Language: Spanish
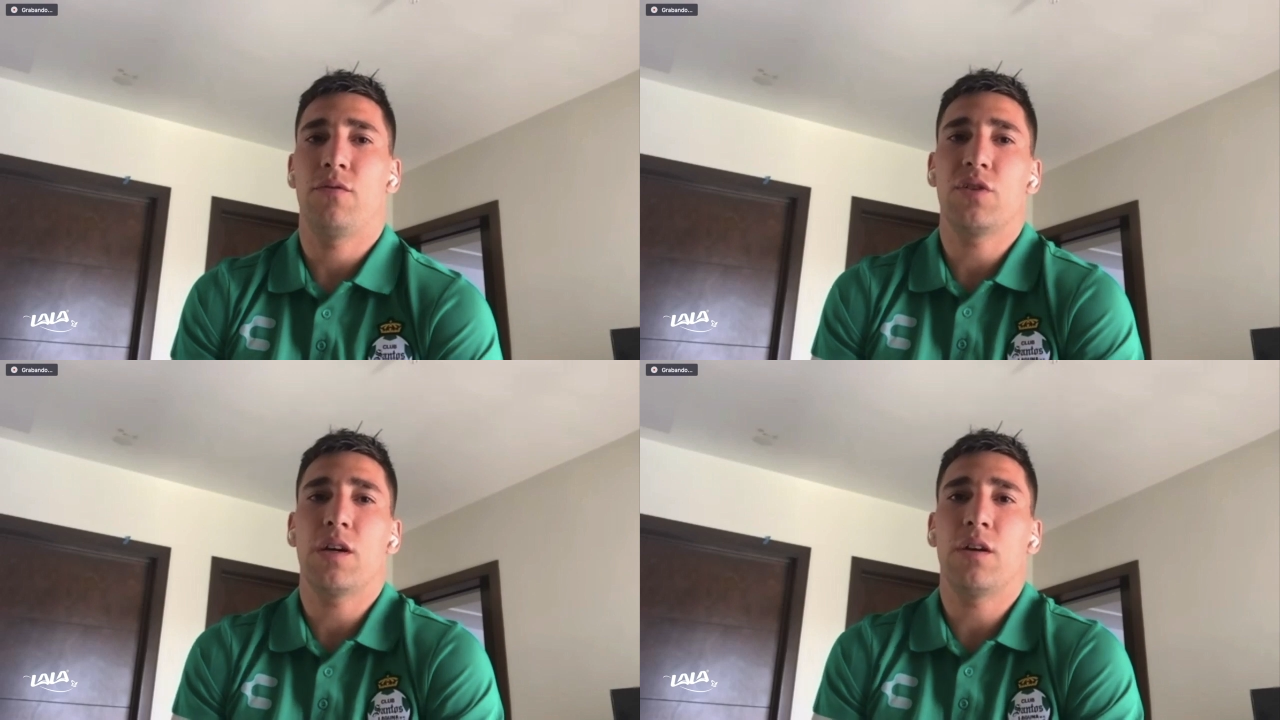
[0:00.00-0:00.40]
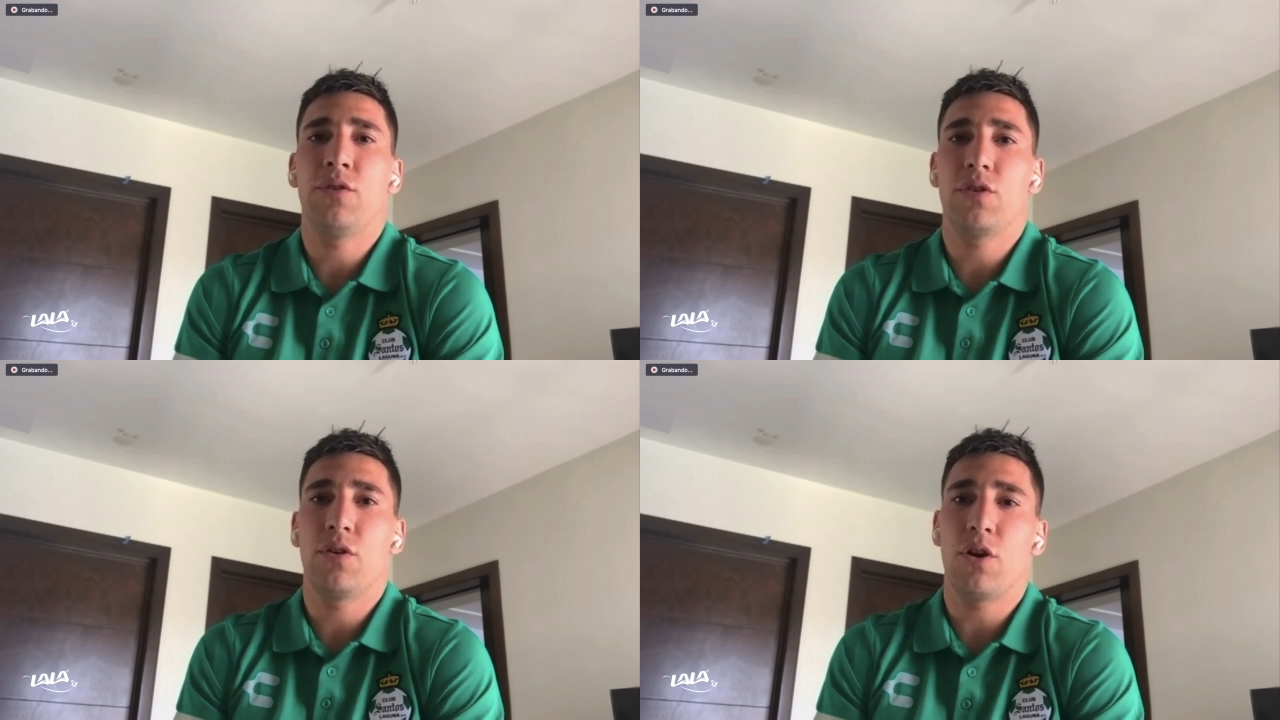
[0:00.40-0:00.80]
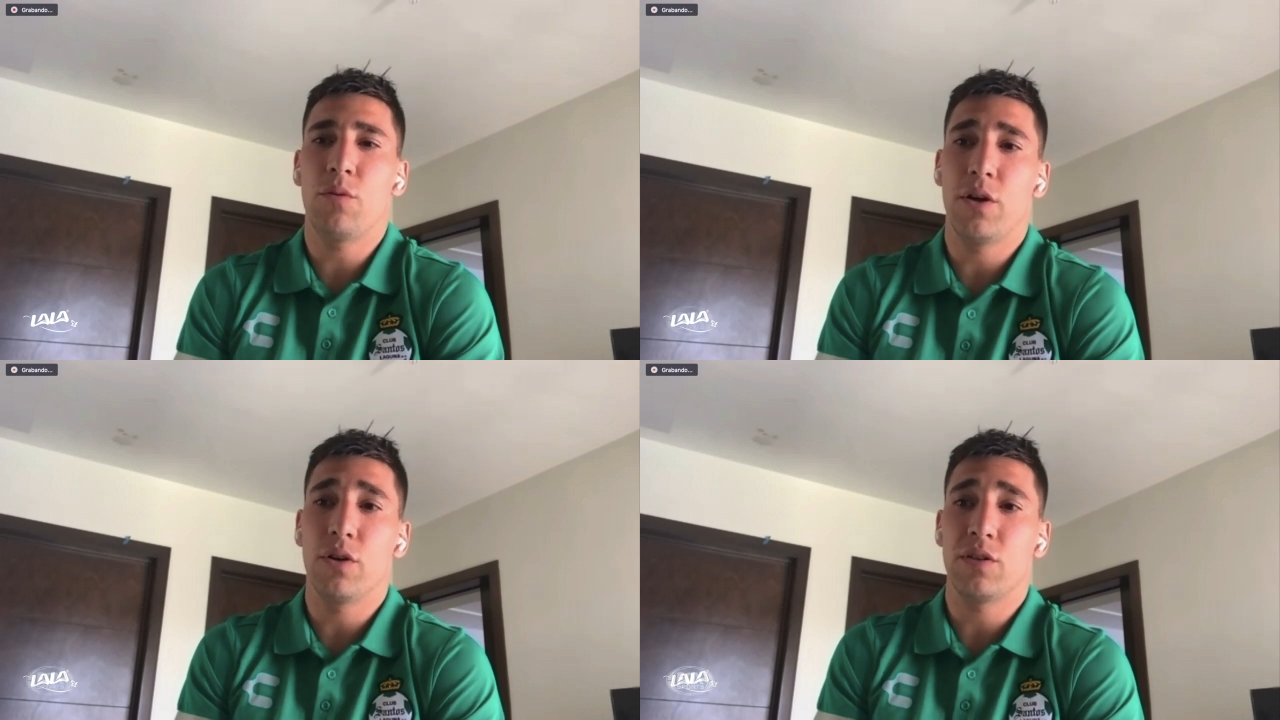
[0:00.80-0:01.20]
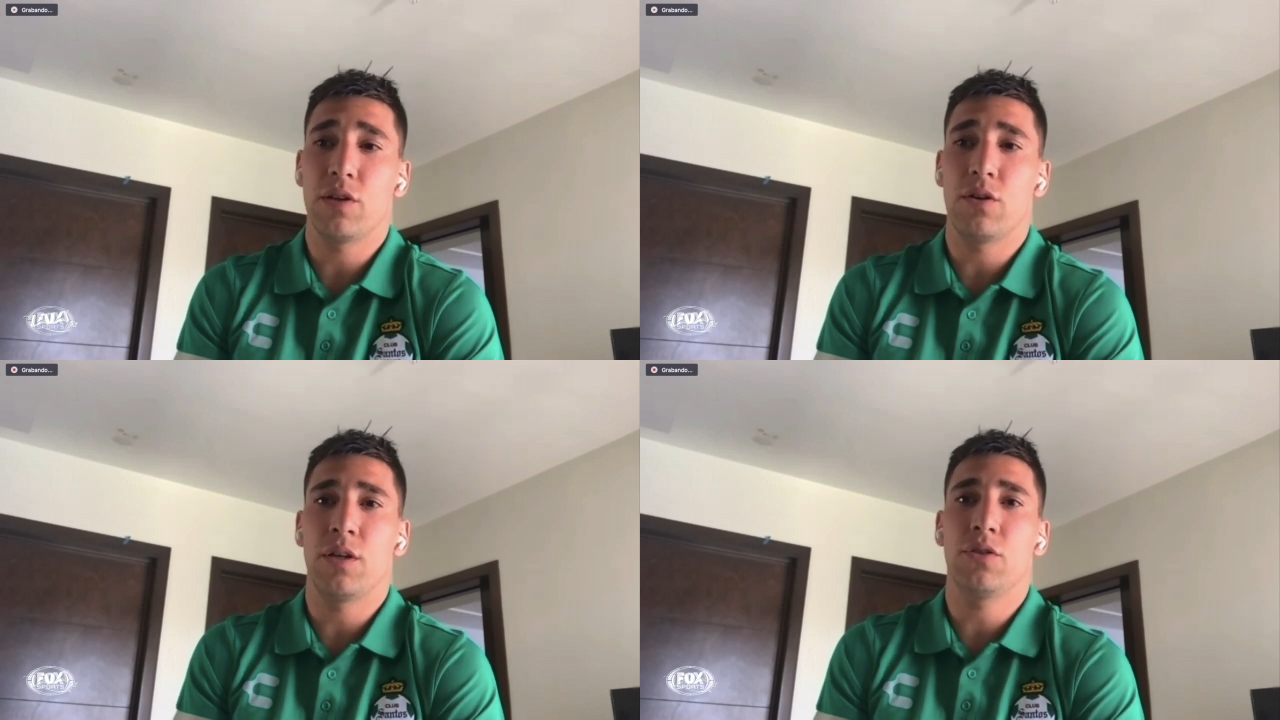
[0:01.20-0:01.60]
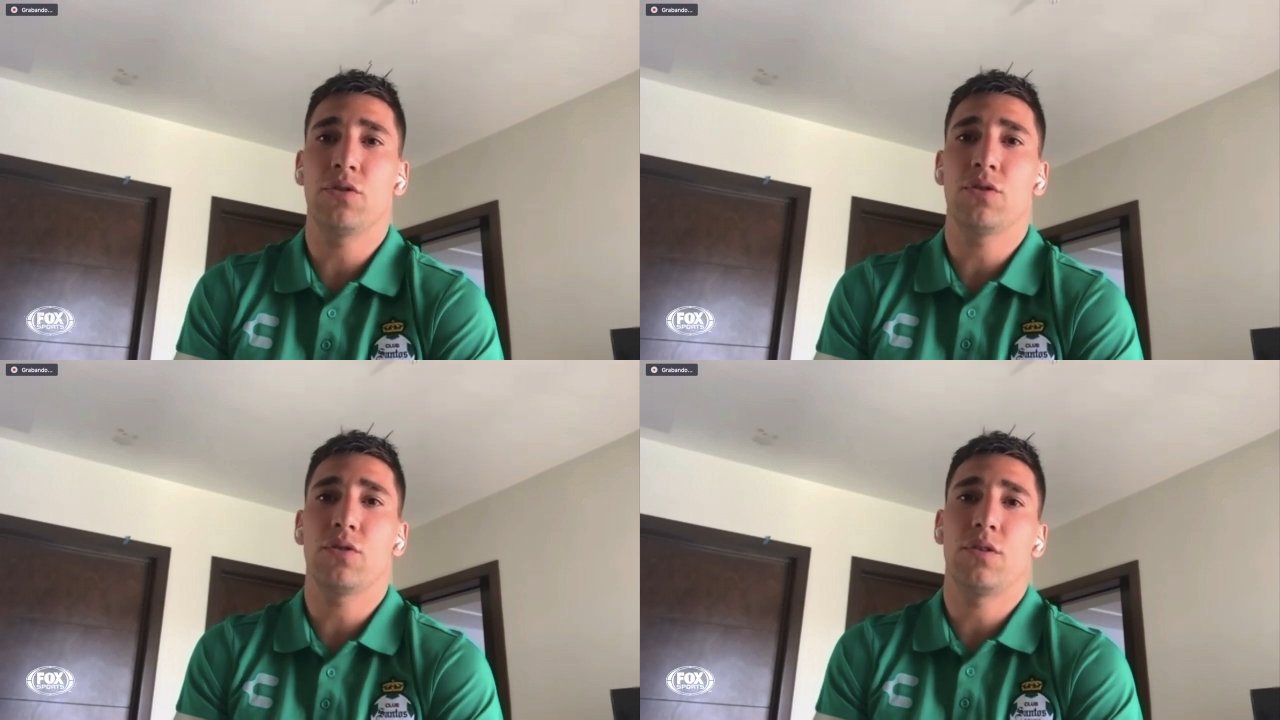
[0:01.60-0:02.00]
fue un sacrificio enorme lo que hicieron
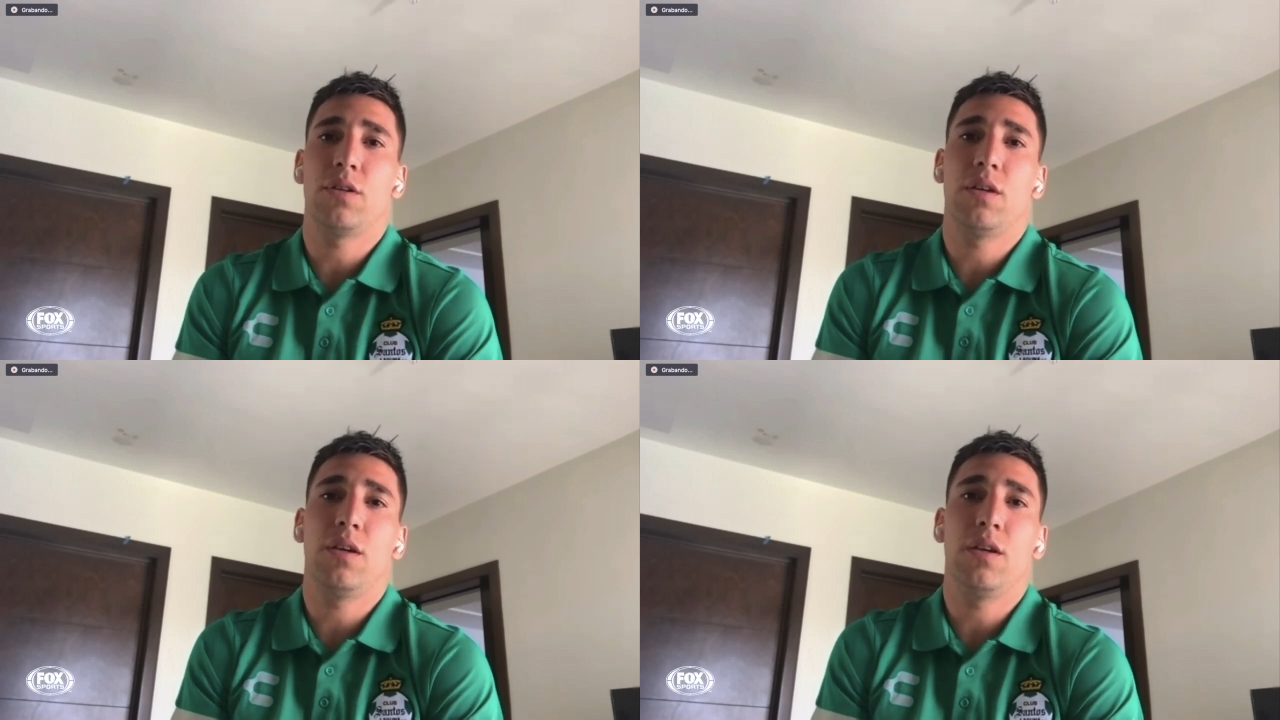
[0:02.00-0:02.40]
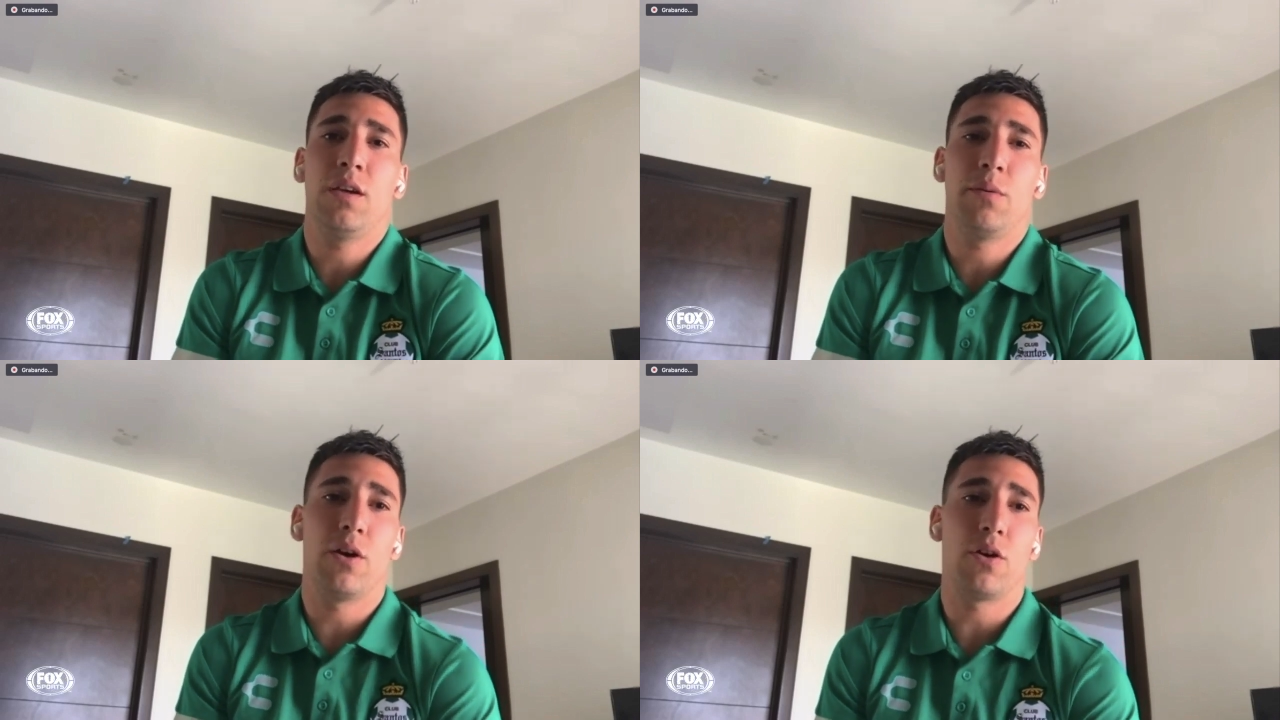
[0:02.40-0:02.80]
ellos y,